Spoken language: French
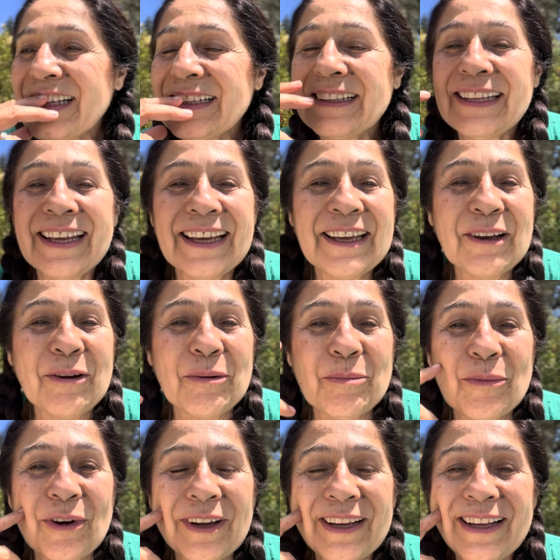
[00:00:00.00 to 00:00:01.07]
derrière
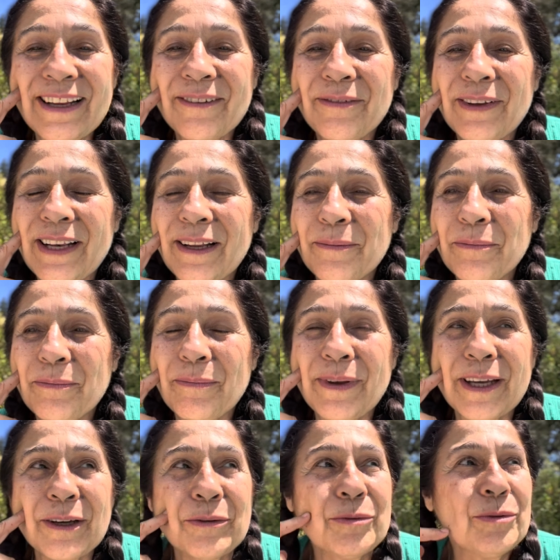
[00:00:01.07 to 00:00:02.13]
moi, il y avait la
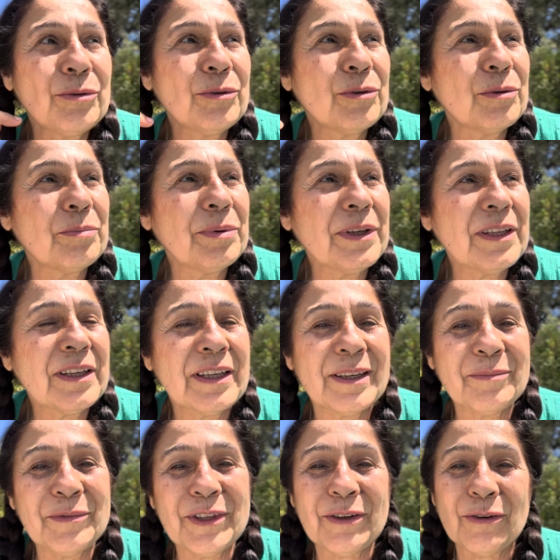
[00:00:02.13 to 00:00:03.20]
mère d'une copine
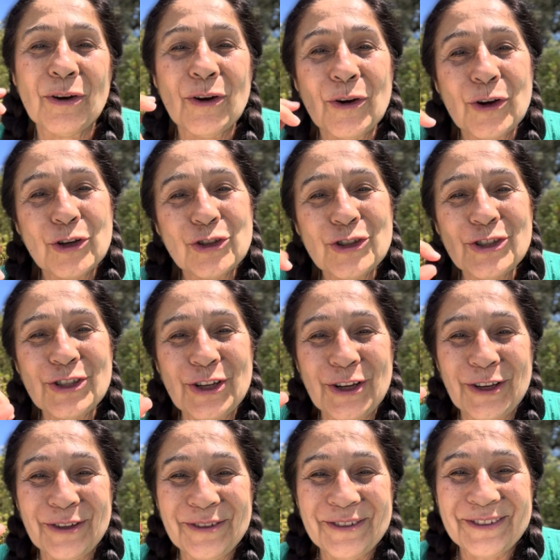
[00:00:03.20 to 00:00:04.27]
qui me dit,
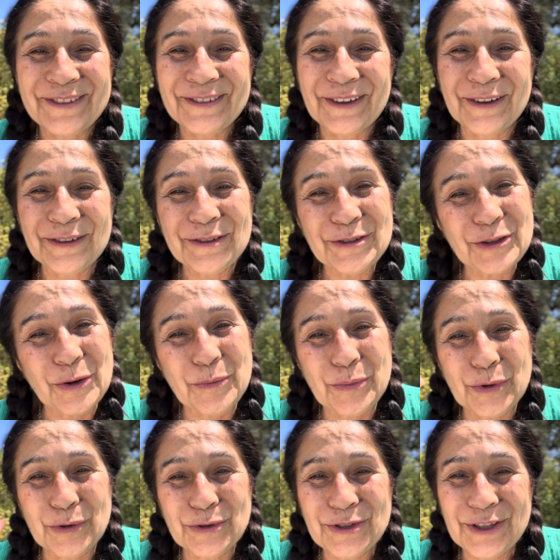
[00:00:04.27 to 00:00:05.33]
Giselaine, c'est hein,
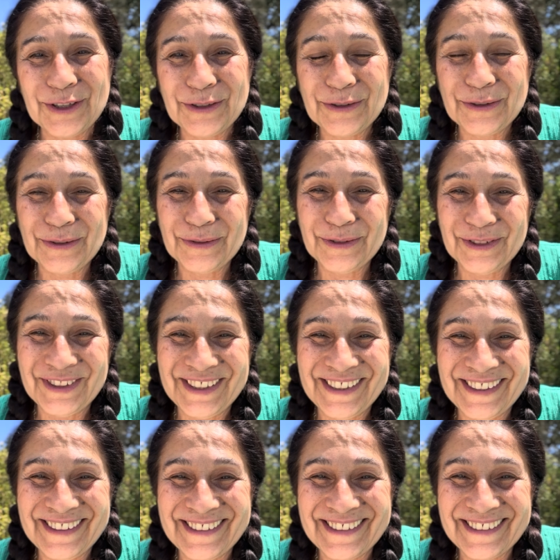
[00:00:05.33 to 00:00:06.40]
ce que vous
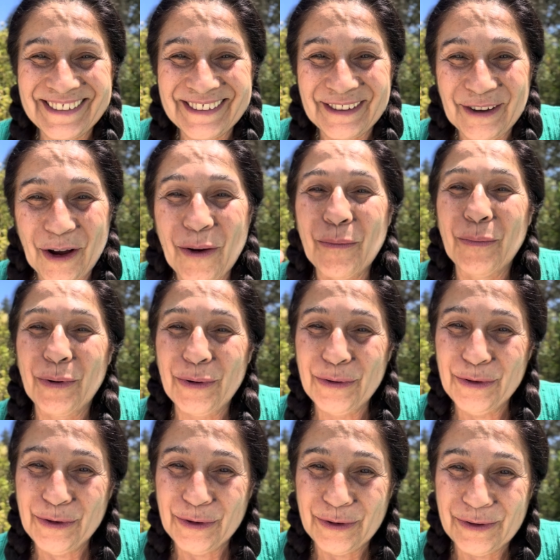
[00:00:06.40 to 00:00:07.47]
dites. Un
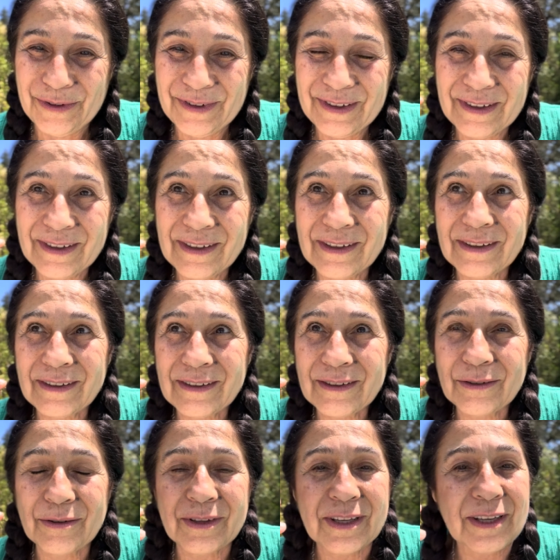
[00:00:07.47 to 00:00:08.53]
brugnon.
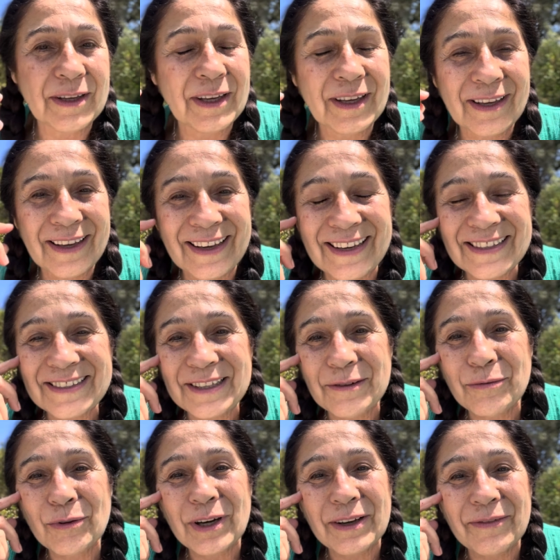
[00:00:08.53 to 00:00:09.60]
J'ai dit, et qu'est-ce qui
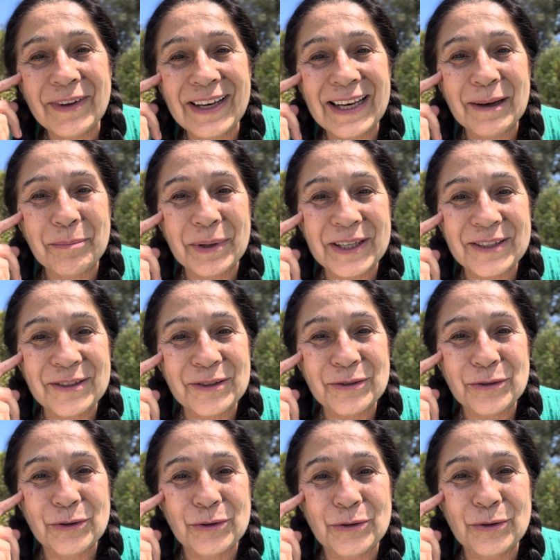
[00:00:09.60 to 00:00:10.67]
vous révèle la présence
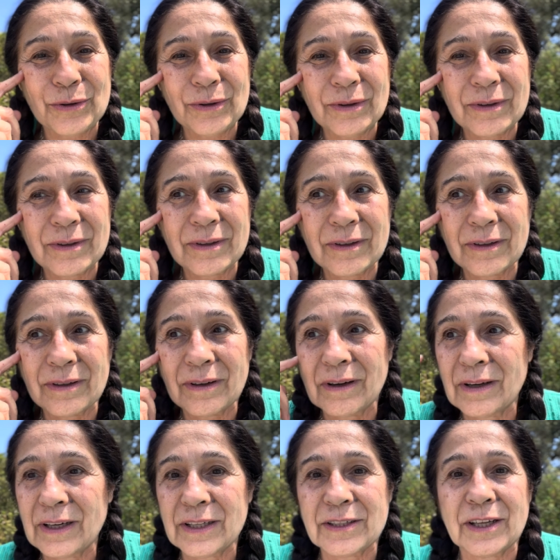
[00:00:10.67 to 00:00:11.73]
de Dieu
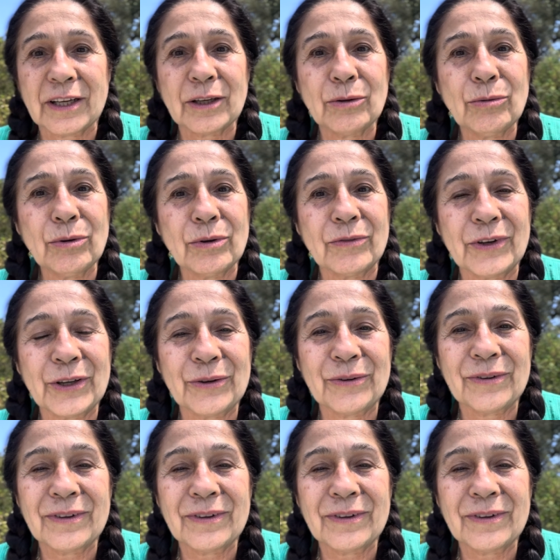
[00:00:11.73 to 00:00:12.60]
Les Écritures, voyons.